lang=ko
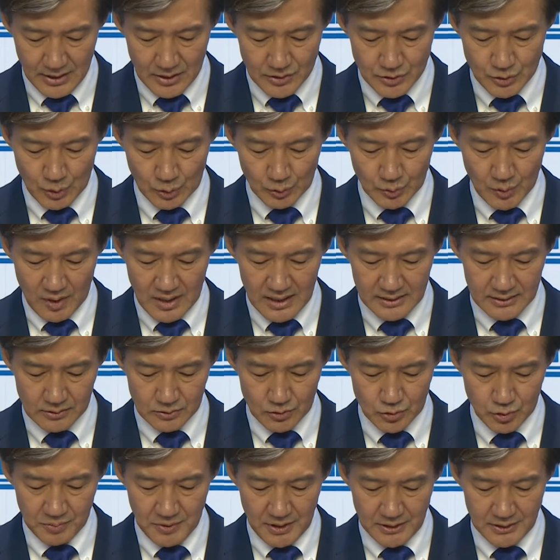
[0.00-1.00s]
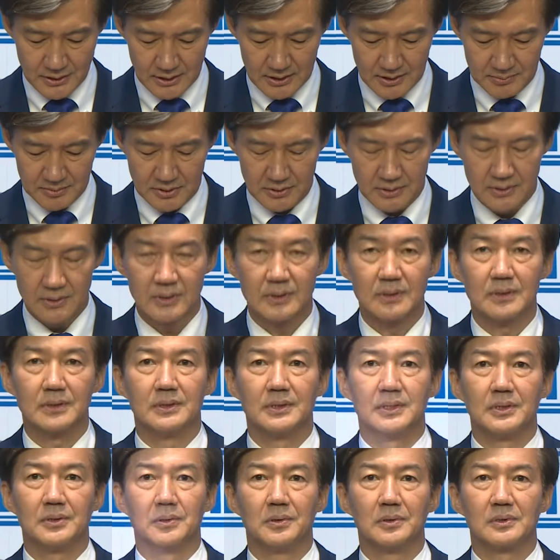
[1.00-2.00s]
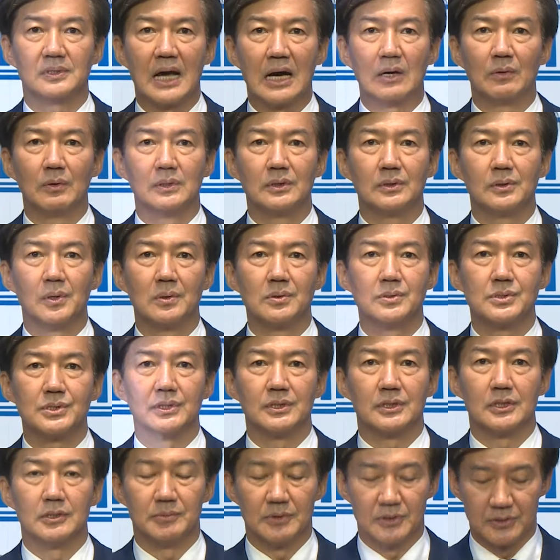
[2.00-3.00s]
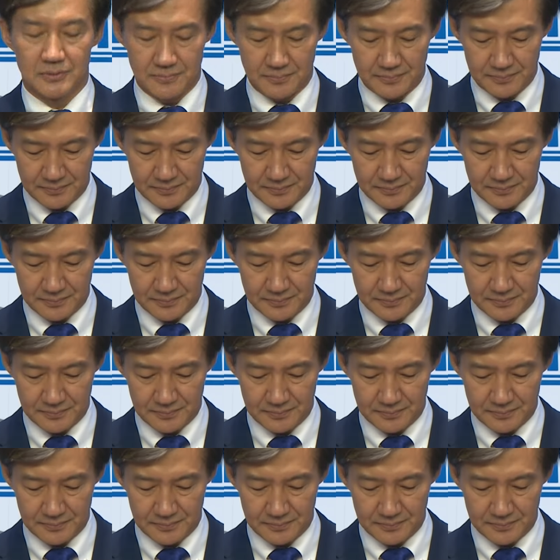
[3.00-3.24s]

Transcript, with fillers: 존경하는 국민 여러분, 그리고 당원 동지 여러분,